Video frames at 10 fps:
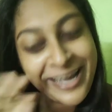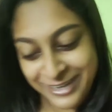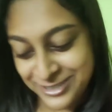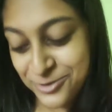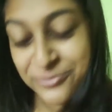
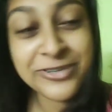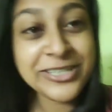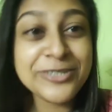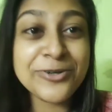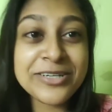একটা তো
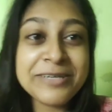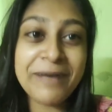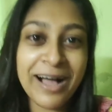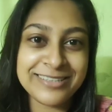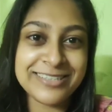ভিডিও ক্লিপ
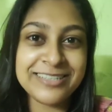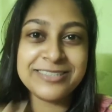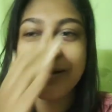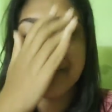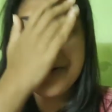আছেই
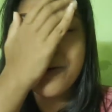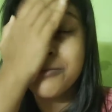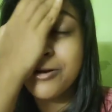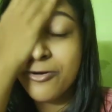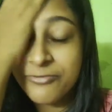যে আমার
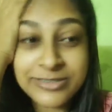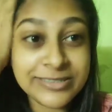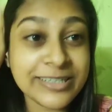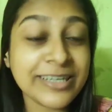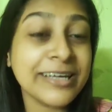আমাকে অফিস
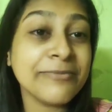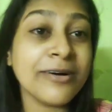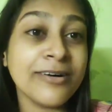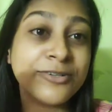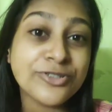থেকে
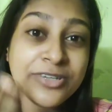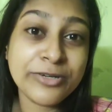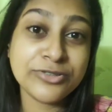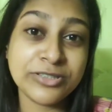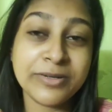
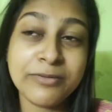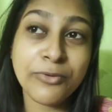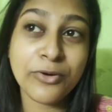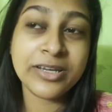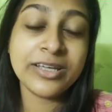শ্রেয়সী মানে
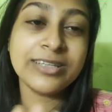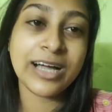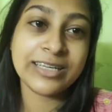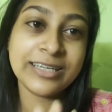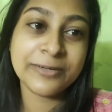বনি
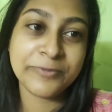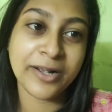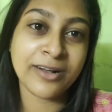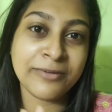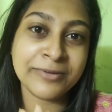তানিয়া আর
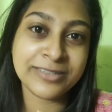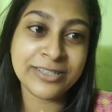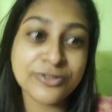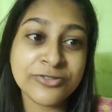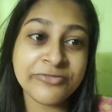প্রিয়াঙ্কা আমার মানে
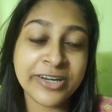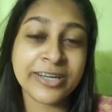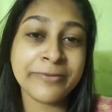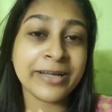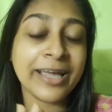তিনজন ফ্রেন্ড
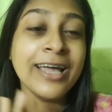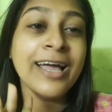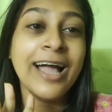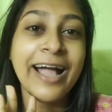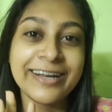আমাকে
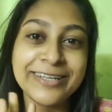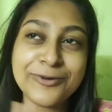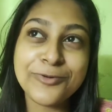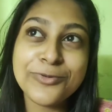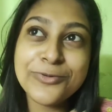একটা
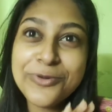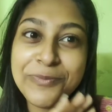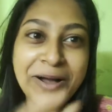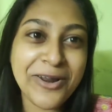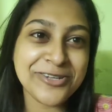খুব
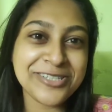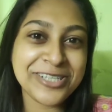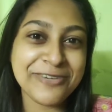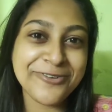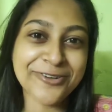ভালো জিনিস
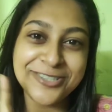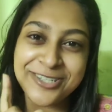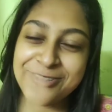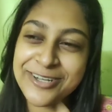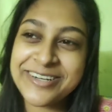গিফট করেছে
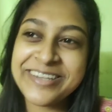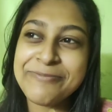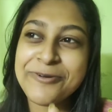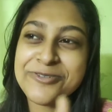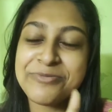সেটা তো একটা ক্লিপ
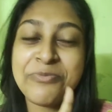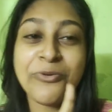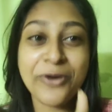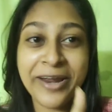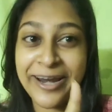রয়েছে আমি
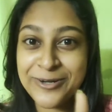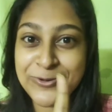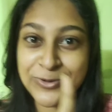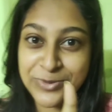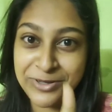পরে অ্যাড
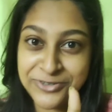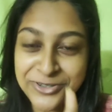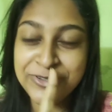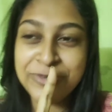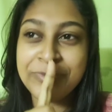করবো এই
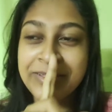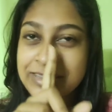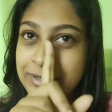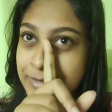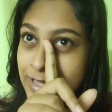ভিডিওটাতে তোমরা
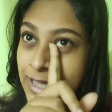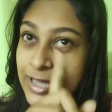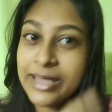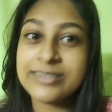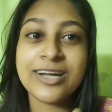দেখতে পাবে
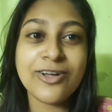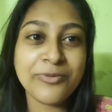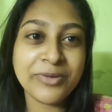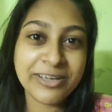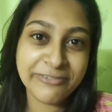এছাড়াও
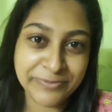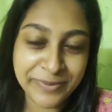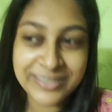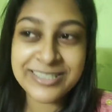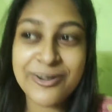আমি গিফট
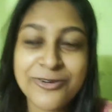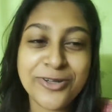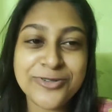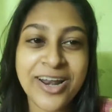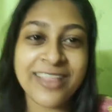পেয়েছি আরও
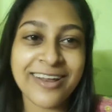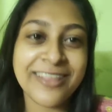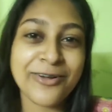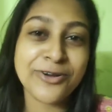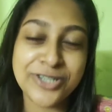কিছু আলাদা
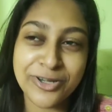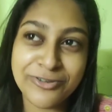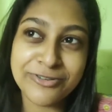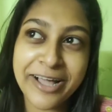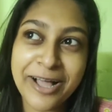আলাদা করে
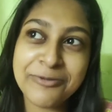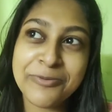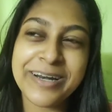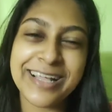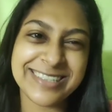সেগুলো দেখাবো
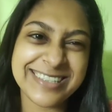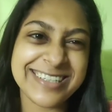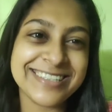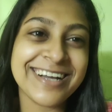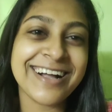বাট আজকে
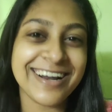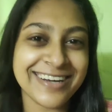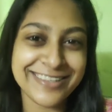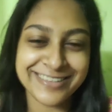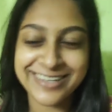দিনটা
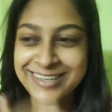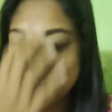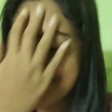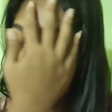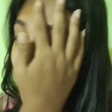কাটাই দেখি
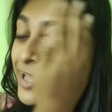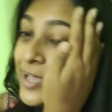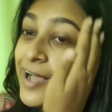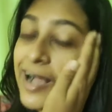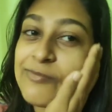কি হয়
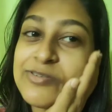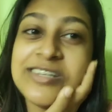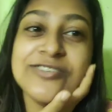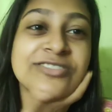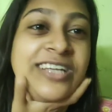আমি
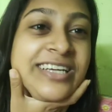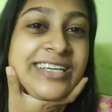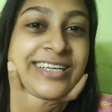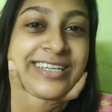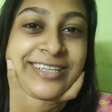নিজেও জানি
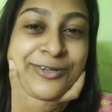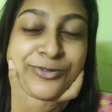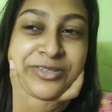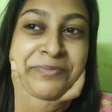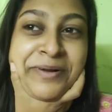না কি কি
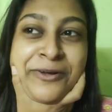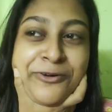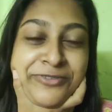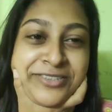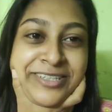হতে পারে
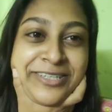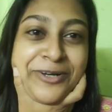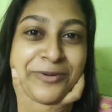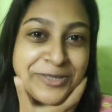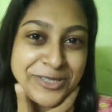অফিসে কি
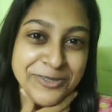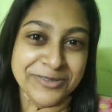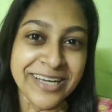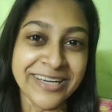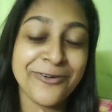হবে সেটাও
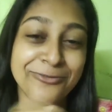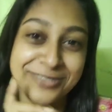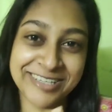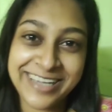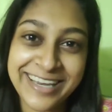জানি না
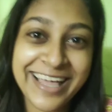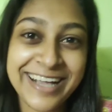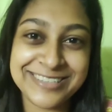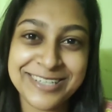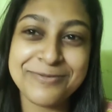অফিসে গেলে
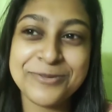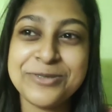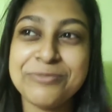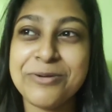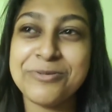অ্যাকচুয়াল
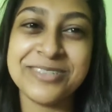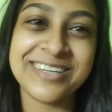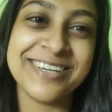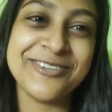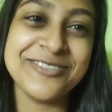বুঝতে পারবো যে
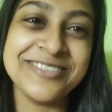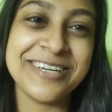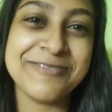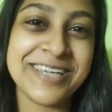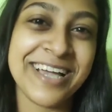কি হচ্ছে
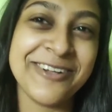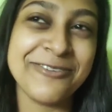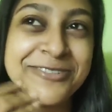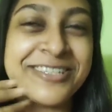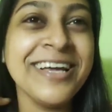আমি জানি না
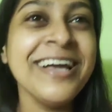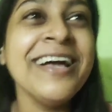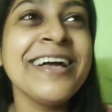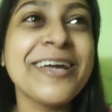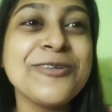অফিসে
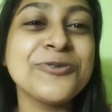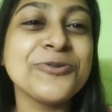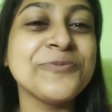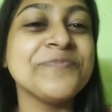কিছু